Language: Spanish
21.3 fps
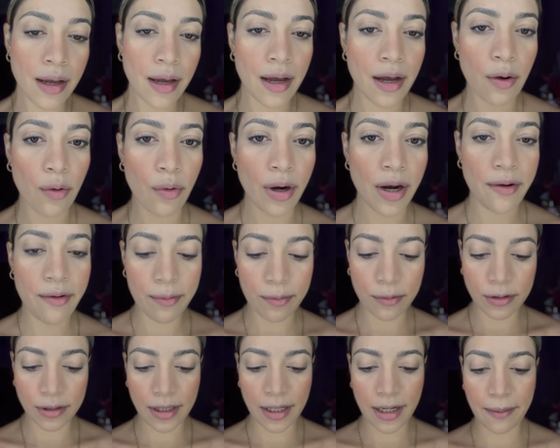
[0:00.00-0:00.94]
Ahora
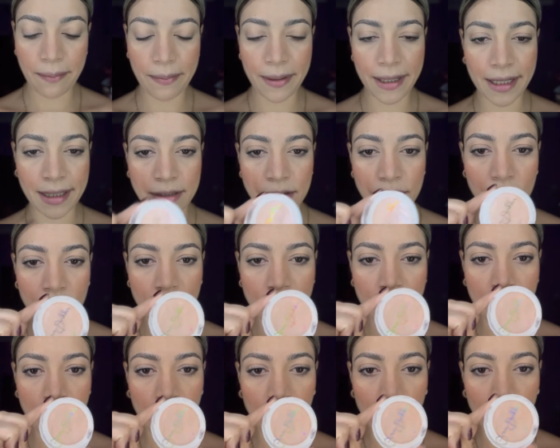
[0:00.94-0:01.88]
vamos a la aplicación
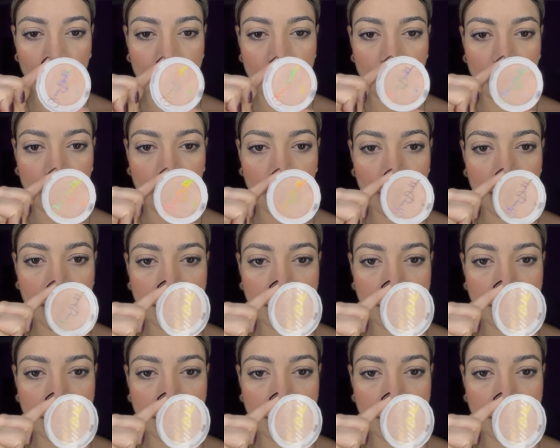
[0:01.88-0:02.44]
del iluminador.